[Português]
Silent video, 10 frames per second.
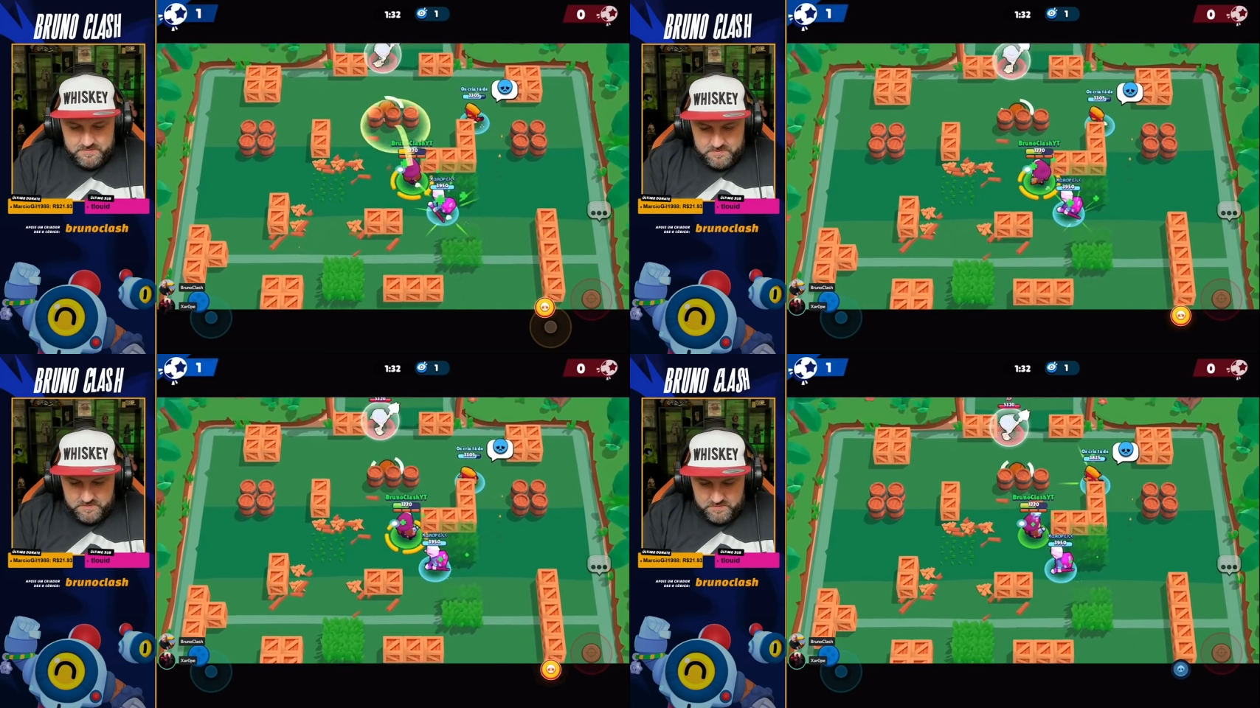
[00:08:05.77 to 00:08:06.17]

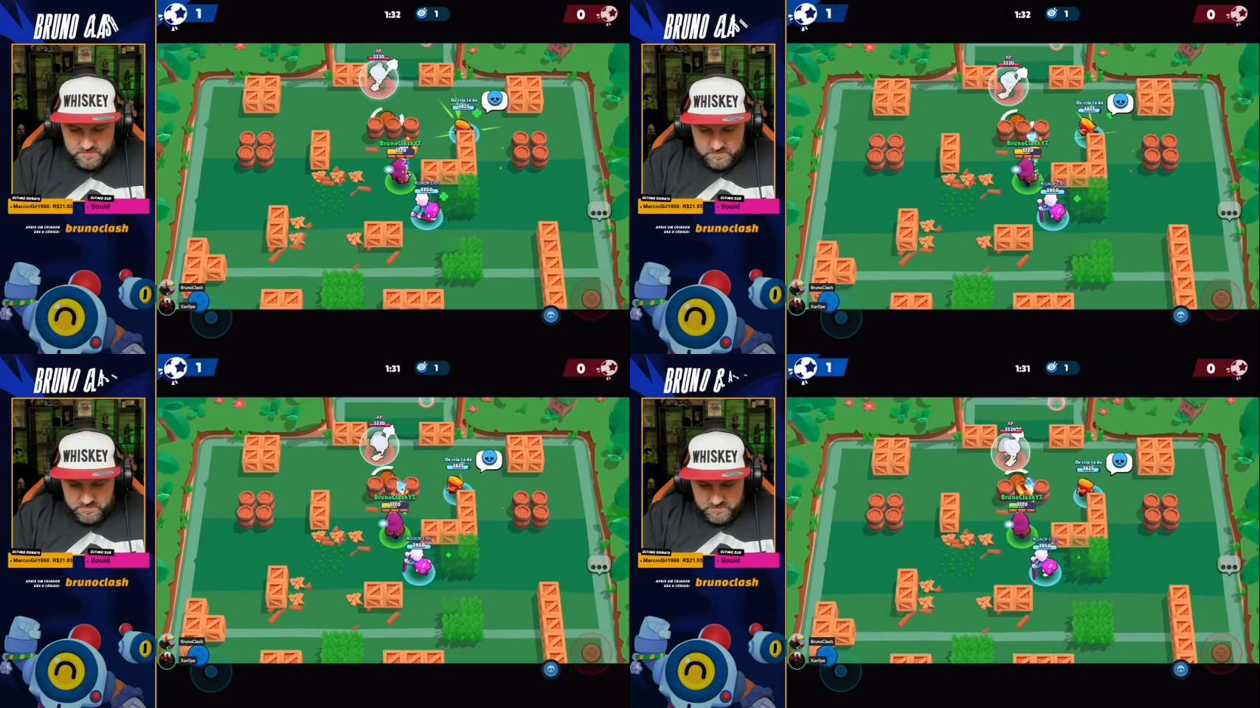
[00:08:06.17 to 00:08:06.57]

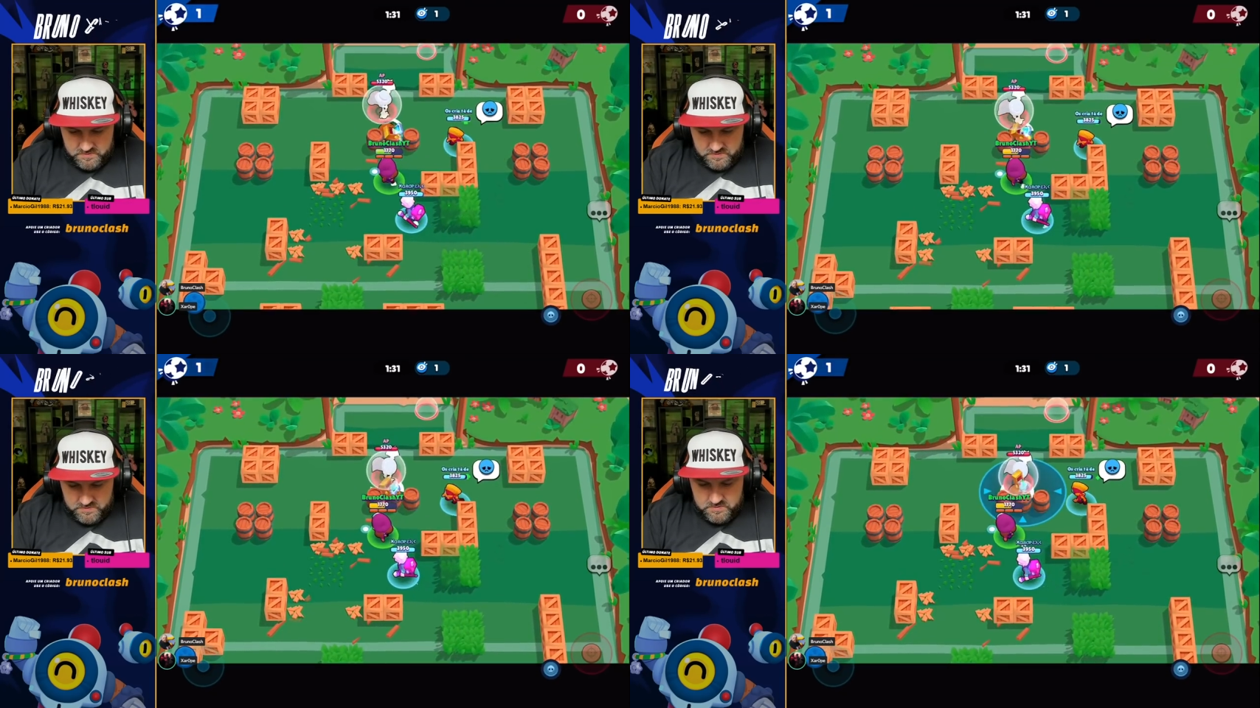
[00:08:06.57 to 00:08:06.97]
Uhum.
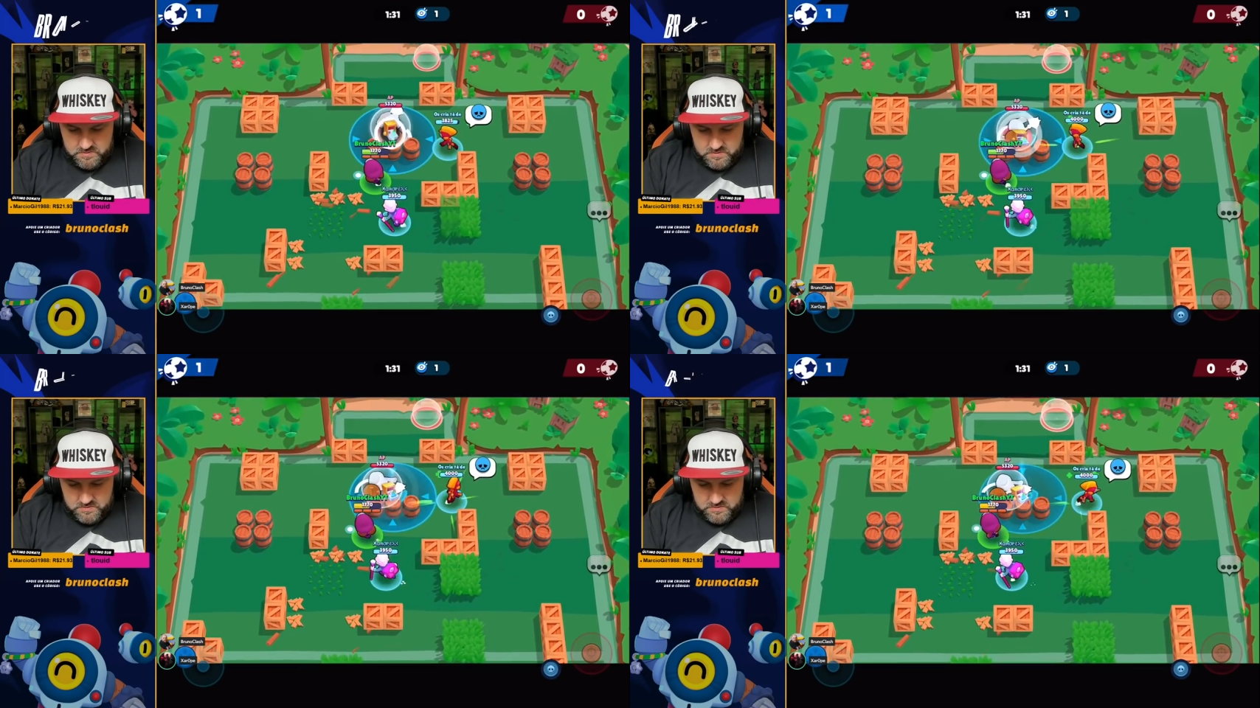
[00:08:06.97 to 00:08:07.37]
Aí
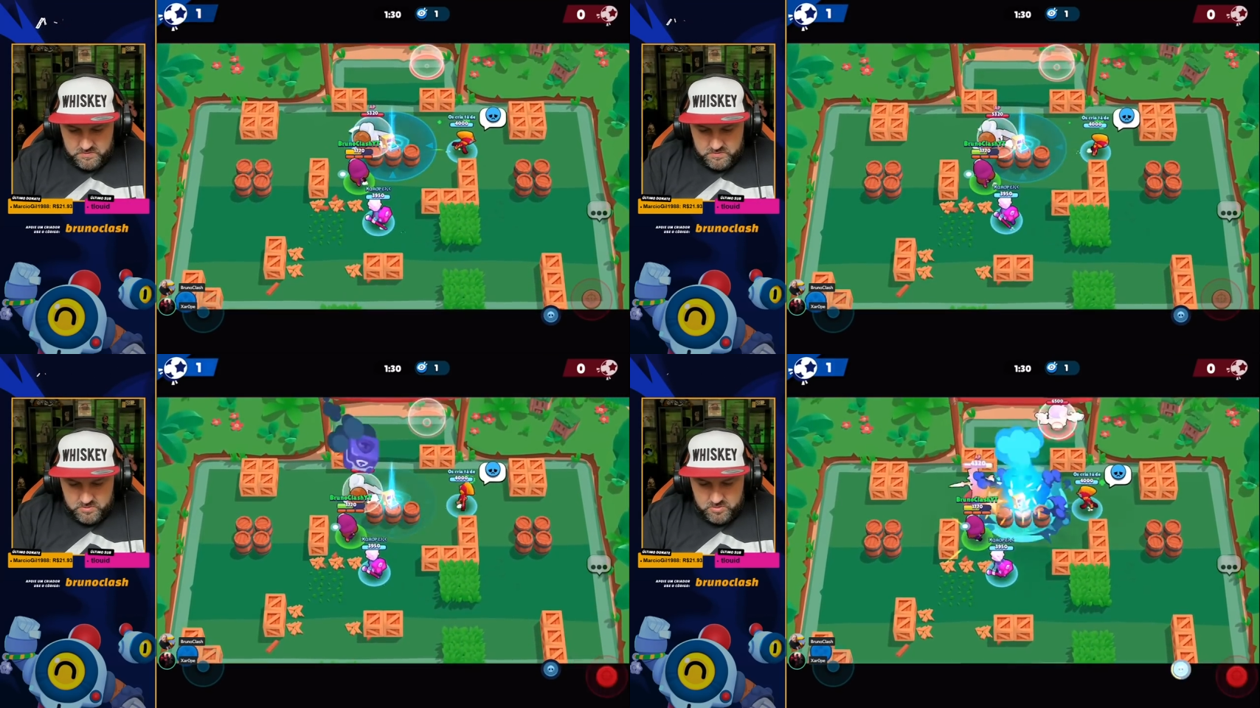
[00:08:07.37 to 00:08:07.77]
só sai
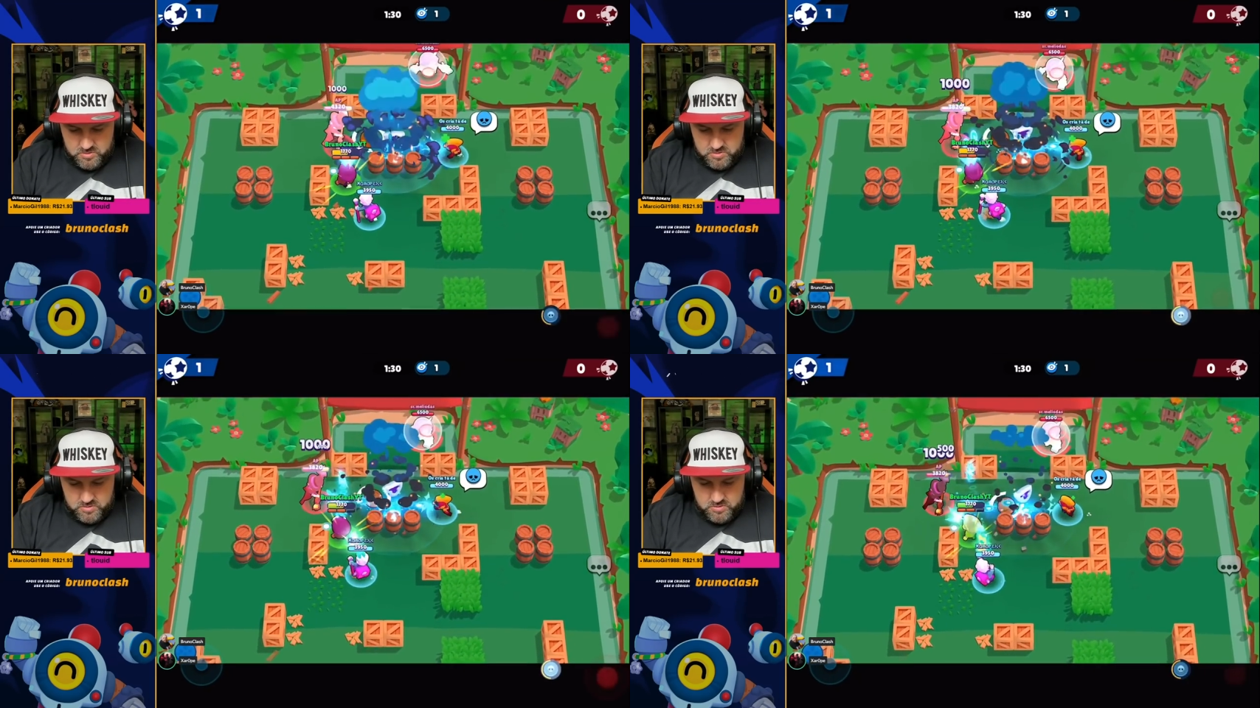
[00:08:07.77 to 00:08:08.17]
quando
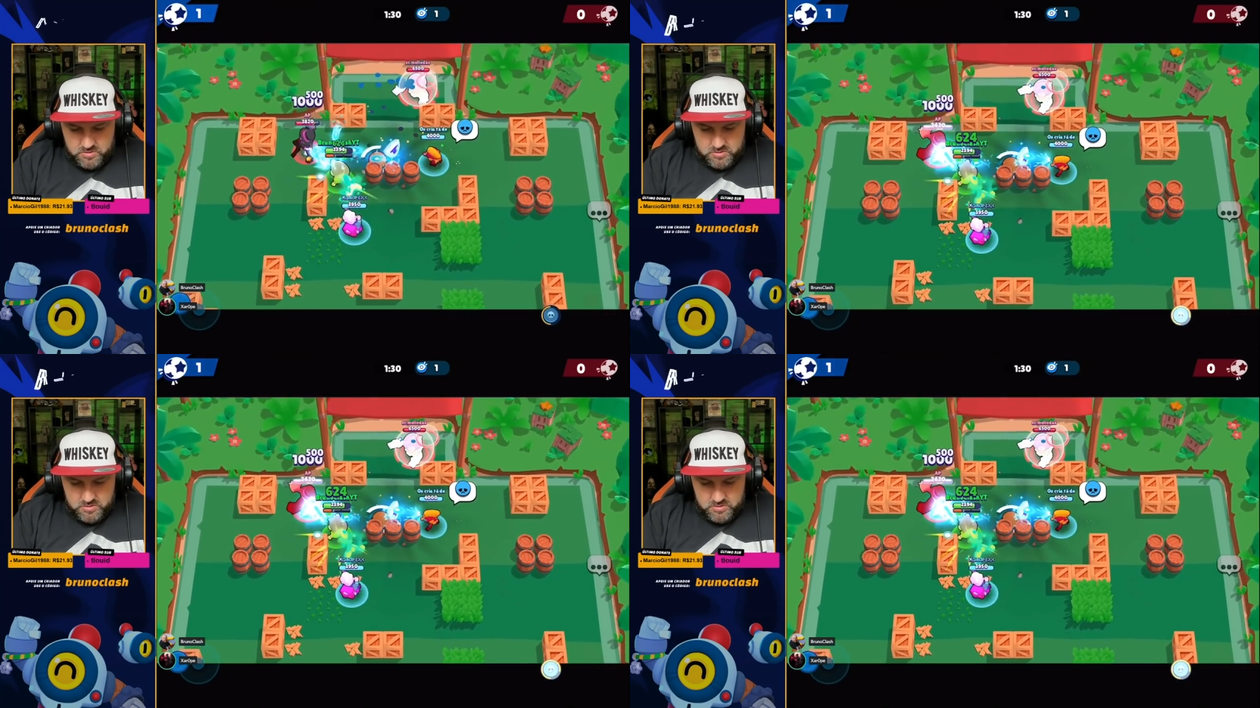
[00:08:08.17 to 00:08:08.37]
morrer, só.